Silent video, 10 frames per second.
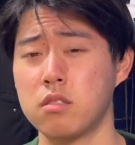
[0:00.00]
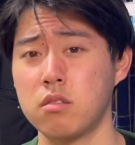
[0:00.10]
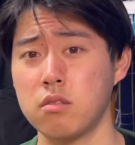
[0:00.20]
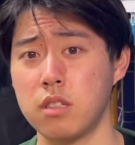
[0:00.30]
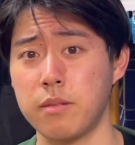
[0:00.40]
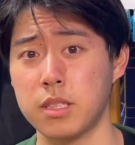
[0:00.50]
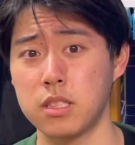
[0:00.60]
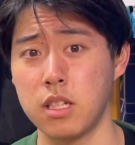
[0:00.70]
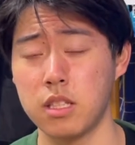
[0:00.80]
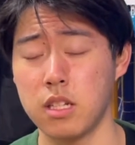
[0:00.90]
ることになりまし
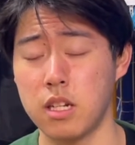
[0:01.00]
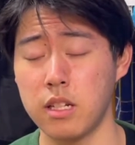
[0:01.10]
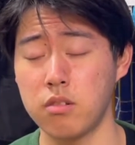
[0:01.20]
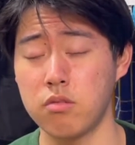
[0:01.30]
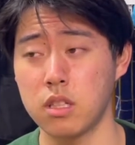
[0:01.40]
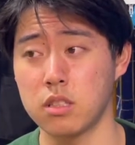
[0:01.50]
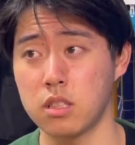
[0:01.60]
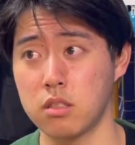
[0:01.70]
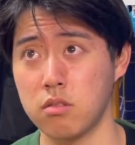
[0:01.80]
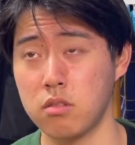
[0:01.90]
て、で、LINE 交換したん
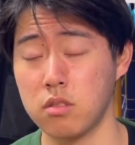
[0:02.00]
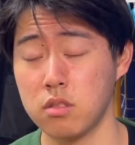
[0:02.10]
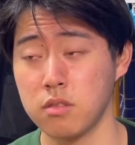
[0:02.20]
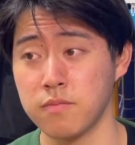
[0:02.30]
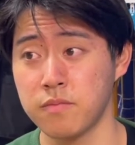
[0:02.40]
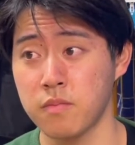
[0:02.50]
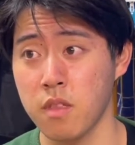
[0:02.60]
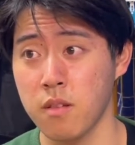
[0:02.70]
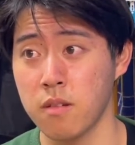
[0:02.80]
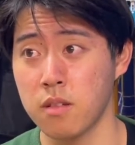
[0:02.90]
ですよ。
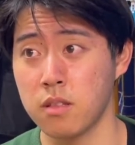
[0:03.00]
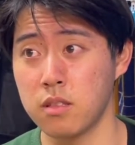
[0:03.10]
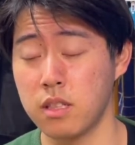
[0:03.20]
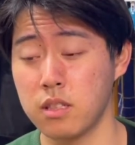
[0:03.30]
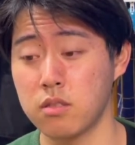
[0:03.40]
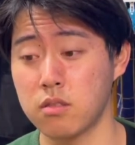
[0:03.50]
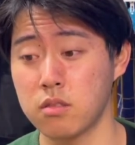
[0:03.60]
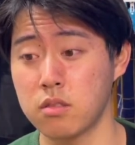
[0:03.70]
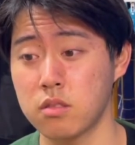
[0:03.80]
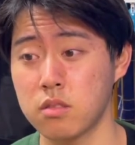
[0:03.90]
で、その、
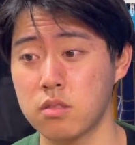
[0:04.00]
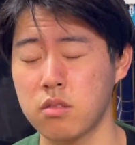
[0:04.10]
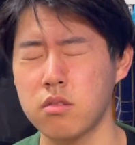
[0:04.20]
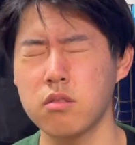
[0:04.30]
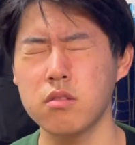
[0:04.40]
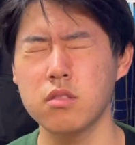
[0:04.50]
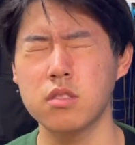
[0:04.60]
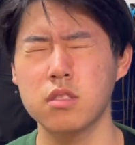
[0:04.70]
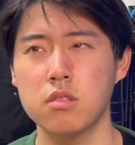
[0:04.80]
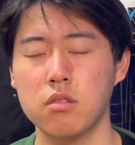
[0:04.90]
その
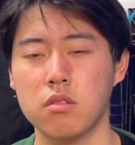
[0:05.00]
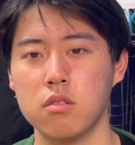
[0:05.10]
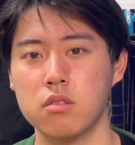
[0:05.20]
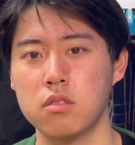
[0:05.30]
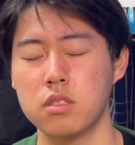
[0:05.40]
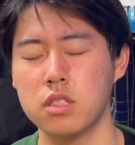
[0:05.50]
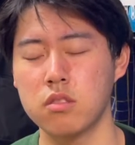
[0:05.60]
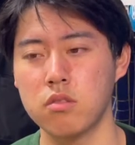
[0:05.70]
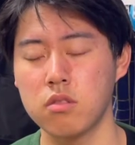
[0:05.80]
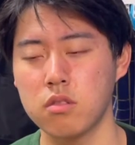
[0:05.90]
人の
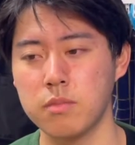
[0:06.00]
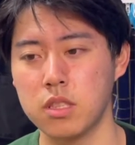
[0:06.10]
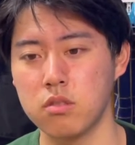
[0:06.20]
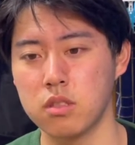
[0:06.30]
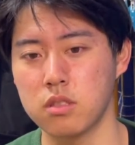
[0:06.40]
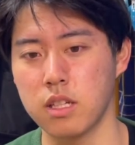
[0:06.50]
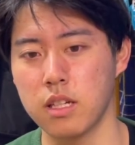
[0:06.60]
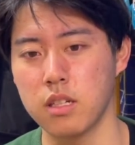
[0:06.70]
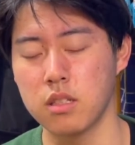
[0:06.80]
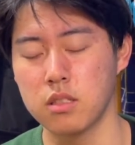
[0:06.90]
ツイートをよく見るとですね、
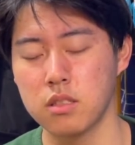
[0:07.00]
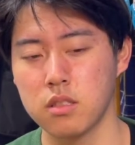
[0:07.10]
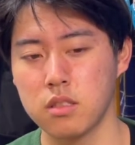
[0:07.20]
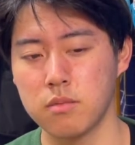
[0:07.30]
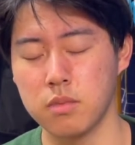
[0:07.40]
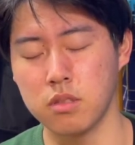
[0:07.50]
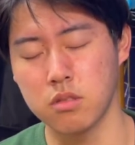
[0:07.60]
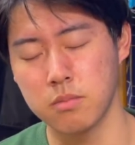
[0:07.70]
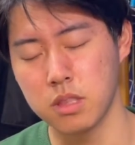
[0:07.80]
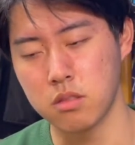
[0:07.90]
よく
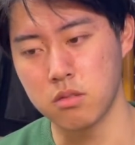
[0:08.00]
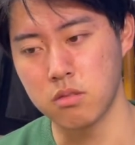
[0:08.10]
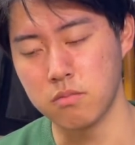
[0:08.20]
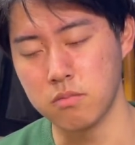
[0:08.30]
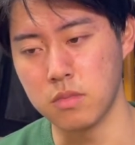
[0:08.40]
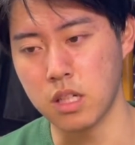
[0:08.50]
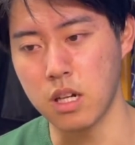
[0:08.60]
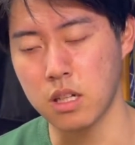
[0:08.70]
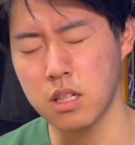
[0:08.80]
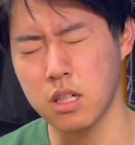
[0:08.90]
見る、なん
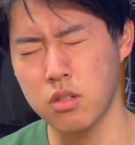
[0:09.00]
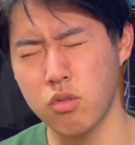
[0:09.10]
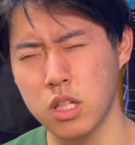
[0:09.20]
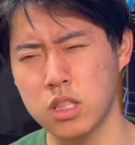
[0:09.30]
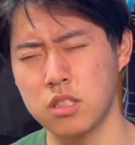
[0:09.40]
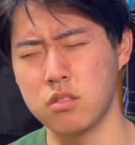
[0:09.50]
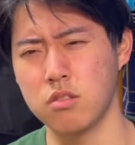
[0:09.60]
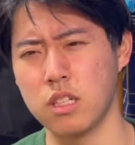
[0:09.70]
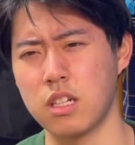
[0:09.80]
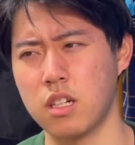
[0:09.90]
か明らかにおかしいんですよ、
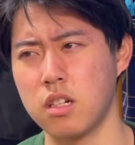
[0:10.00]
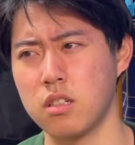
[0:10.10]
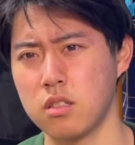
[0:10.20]
なんか。